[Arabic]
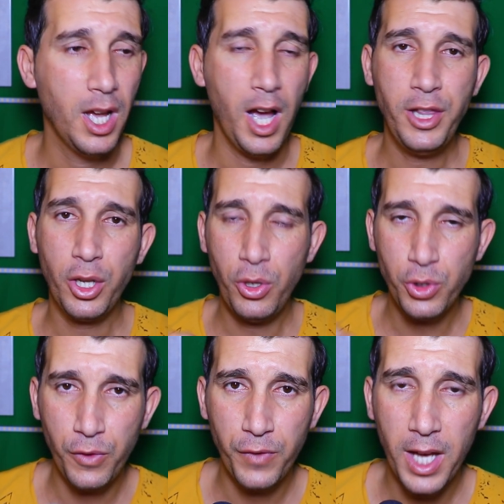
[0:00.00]
انا نروح
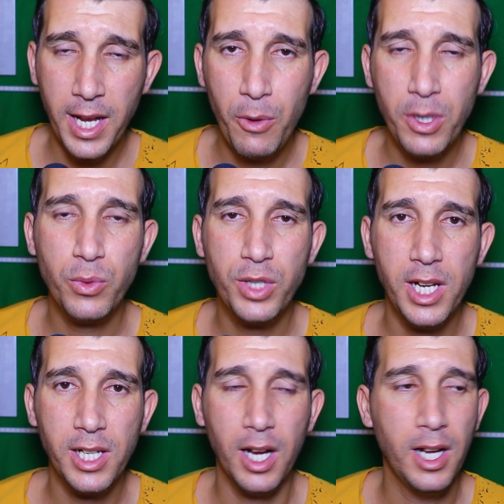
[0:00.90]
نشوف في قنوات واش
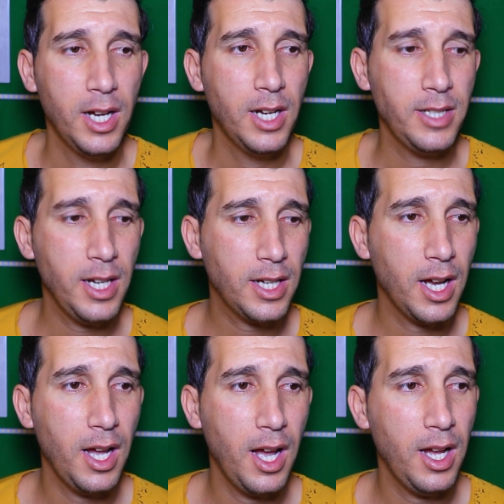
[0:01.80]
نلقى
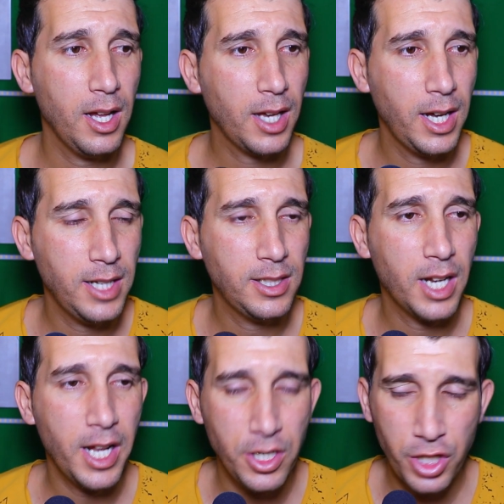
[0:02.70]
نلقى آه، قناتي
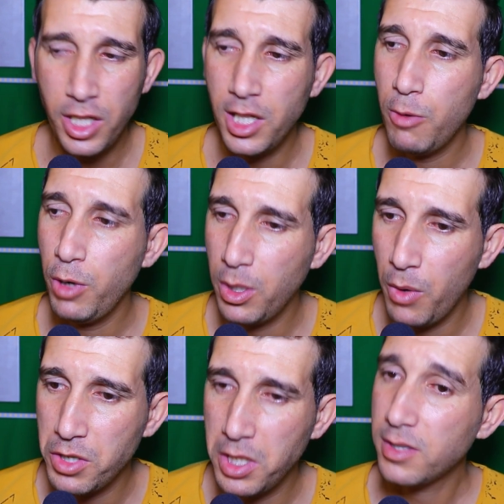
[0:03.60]
راهي جيده
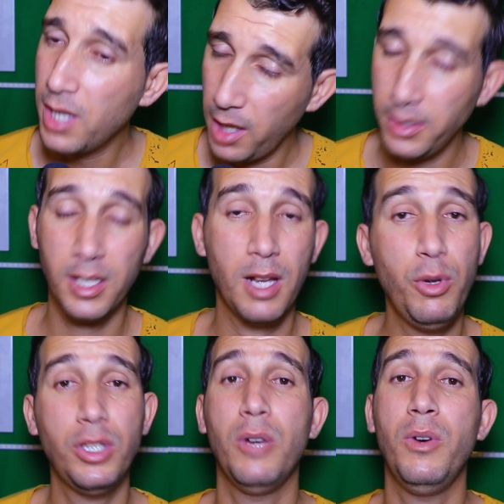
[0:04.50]
ومحتوى جيد صح نلقى
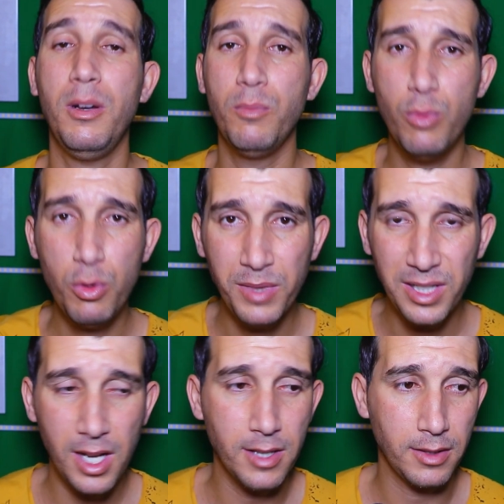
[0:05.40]
محتوى
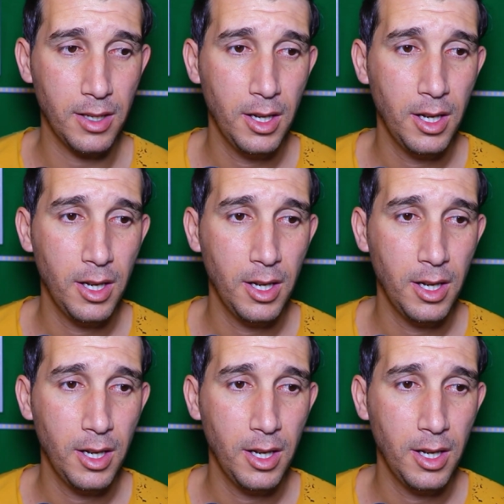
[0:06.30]
ممتاز